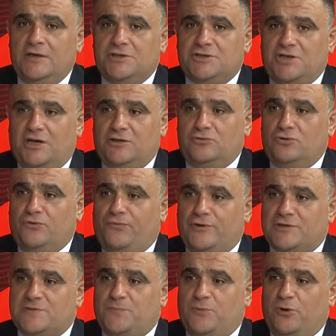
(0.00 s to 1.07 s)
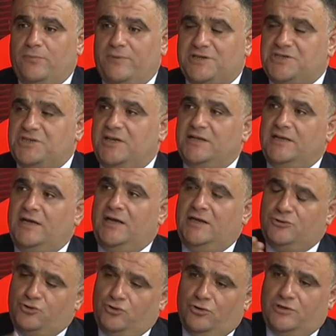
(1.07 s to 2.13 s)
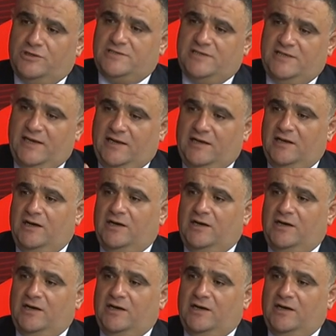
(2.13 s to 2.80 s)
Şanlıurfa spor maçına da çok istekli,